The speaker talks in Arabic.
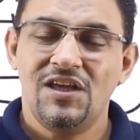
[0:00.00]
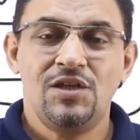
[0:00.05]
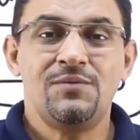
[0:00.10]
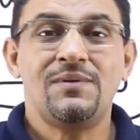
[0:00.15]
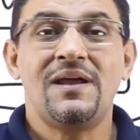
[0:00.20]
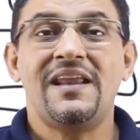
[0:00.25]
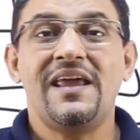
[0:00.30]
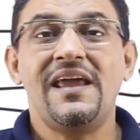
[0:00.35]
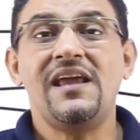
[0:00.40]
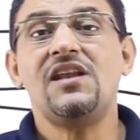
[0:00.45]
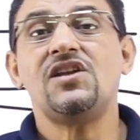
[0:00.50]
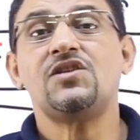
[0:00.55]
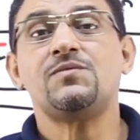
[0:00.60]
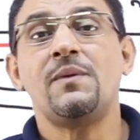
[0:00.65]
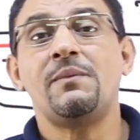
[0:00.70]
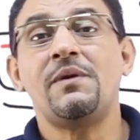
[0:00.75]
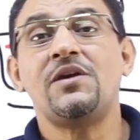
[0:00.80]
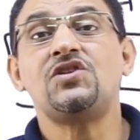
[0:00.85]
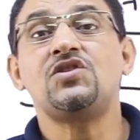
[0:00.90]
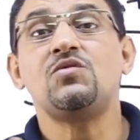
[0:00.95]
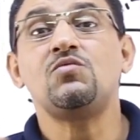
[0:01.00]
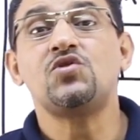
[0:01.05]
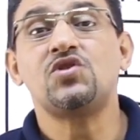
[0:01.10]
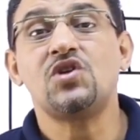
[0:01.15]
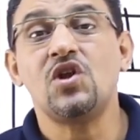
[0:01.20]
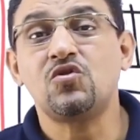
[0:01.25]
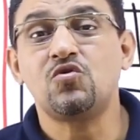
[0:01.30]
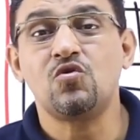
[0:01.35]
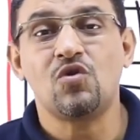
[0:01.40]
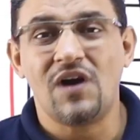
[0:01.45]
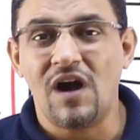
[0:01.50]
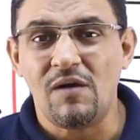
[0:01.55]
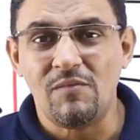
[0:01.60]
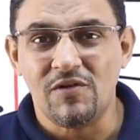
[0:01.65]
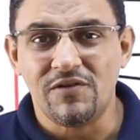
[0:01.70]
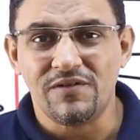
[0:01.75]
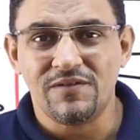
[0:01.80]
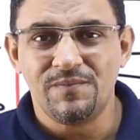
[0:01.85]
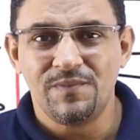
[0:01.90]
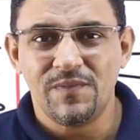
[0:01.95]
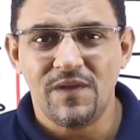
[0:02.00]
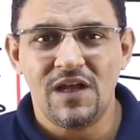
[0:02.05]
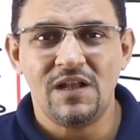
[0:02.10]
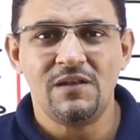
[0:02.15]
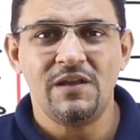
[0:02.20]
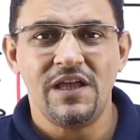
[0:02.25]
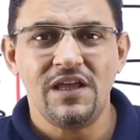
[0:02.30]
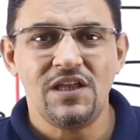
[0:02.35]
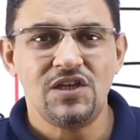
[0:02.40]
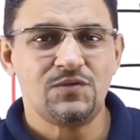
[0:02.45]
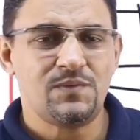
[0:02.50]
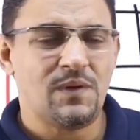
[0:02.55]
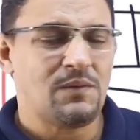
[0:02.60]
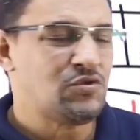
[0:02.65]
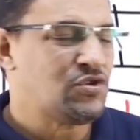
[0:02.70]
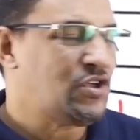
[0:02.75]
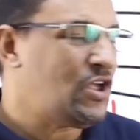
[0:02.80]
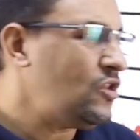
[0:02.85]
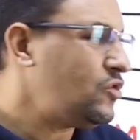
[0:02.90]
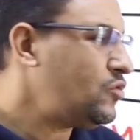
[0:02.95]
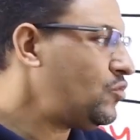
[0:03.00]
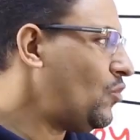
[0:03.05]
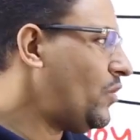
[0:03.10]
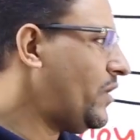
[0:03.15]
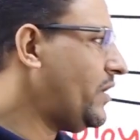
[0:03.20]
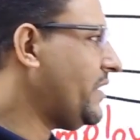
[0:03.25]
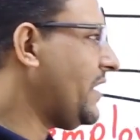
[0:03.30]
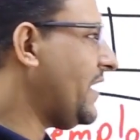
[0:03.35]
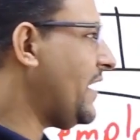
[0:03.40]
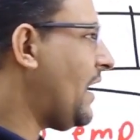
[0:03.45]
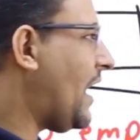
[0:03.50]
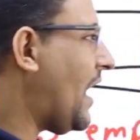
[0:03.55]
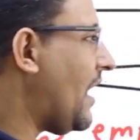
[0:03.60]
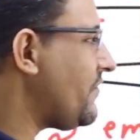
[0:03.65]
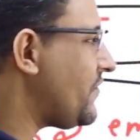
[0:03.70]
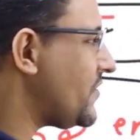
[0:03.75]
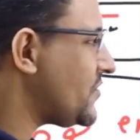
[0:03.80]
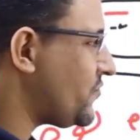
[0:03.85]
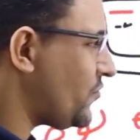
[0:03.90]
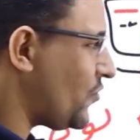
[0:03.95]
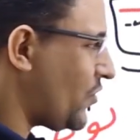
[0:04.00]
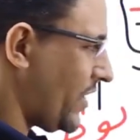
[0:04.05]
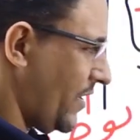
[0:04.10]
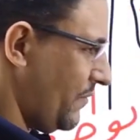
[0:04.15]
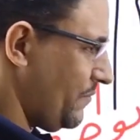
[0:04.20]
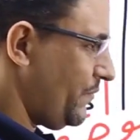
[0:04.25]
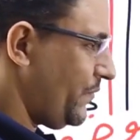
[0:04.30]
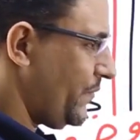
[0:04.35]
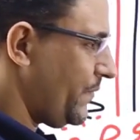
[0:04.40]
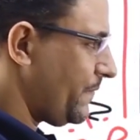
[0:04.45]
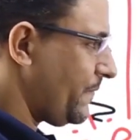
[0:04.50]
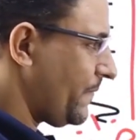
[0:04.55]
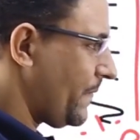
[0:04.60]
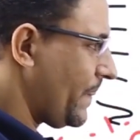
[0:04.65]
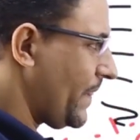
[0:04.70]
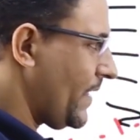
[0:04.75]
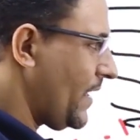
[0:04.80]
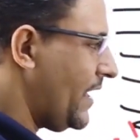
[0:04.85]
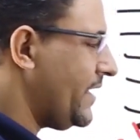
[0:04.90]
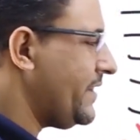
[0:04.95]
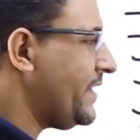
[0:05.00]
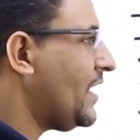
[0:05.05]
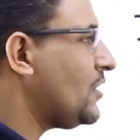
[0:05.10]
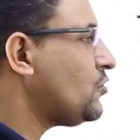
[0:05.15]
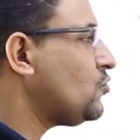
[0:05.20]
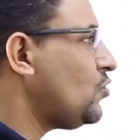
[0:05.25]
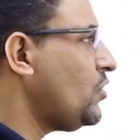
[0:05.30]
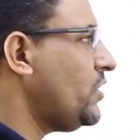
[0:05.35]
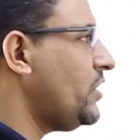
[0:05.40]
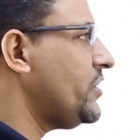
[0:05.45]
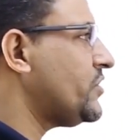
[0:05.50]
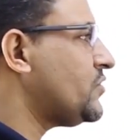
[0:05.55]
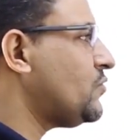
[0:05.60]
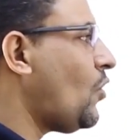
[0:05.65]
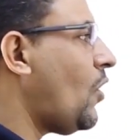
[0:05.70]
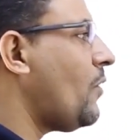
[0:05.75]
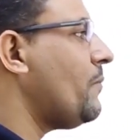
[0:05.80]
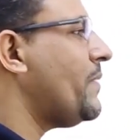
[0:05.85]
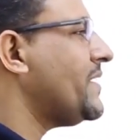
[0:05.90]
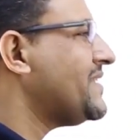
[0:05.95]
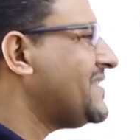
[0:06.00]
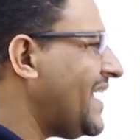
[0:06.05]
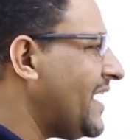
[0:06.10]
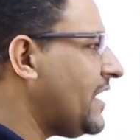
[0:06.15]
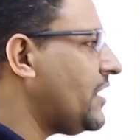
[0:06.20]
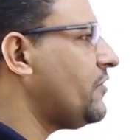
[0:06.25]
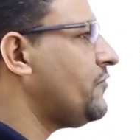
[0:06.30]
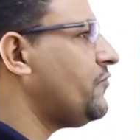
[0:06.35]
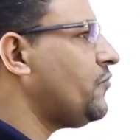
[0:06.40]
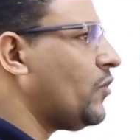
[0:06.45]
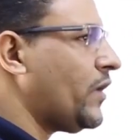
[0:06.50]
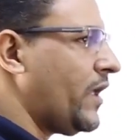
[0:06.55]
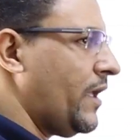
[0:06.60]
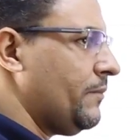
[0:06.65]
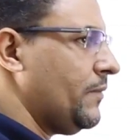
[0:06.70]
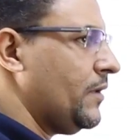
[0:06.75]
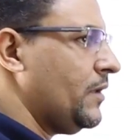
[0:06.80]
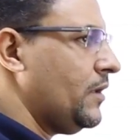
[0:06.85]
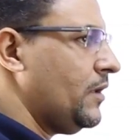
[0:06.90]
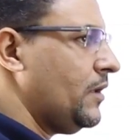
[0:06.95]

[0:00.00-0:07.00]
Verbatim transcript: يبقى الانجليش ما بقتش مشكلته جرامر الانجليش بقى مشكلته ان انا احفظ فوكاب ان انا طول الاسبوع بذاكر فوكاب